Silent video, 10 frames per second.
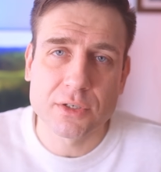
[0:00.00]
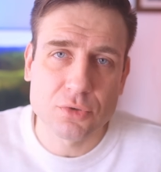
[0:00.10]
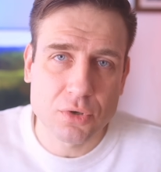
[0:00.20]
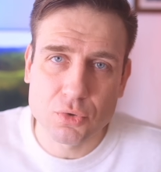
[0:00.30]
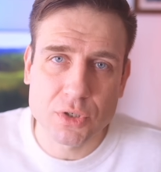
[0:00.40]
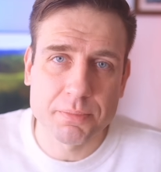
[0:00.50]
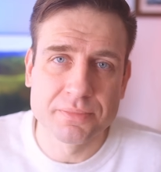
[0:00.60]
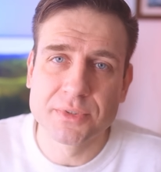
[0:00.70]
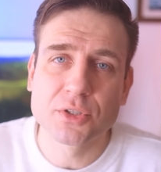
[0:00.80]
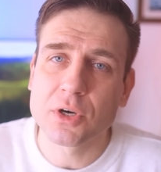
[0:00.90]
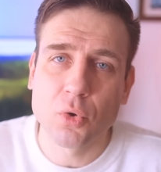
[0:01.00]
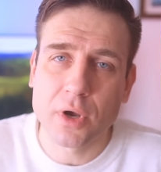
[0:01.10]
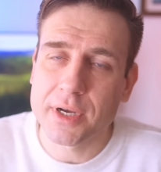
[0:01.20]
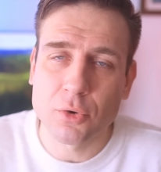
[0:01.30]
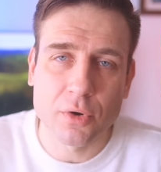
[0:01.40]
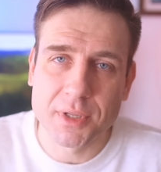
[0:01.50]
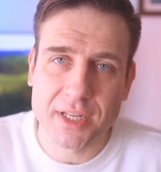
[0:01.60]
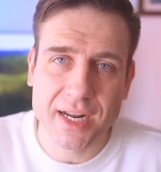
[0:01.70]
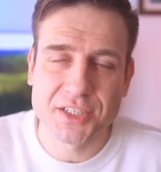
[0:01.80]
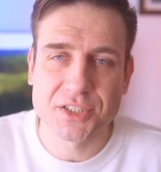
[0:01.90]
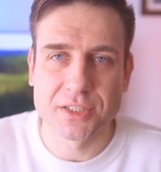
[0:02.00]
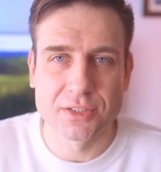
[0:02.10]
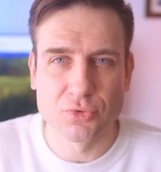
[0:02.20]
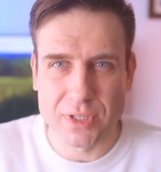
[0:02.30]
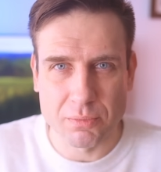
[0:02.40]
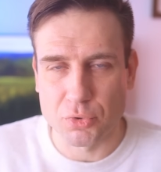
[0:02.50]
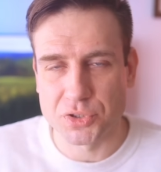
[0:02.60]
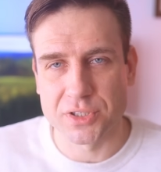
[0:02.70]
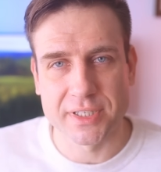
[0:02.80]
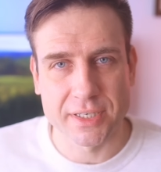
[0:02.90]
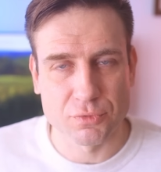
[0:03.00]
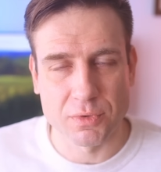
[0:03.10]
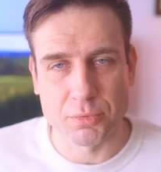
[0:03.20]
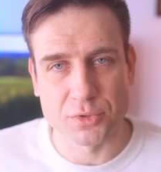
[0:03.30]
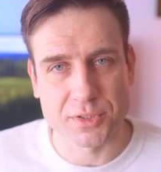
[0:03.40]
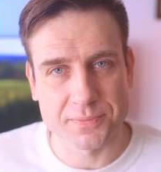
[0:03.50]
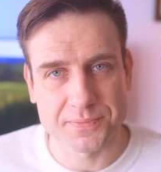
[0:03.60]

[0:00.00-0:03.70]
которое уже не такое, какое было раньше, ну и там прочие такие вот вопросы.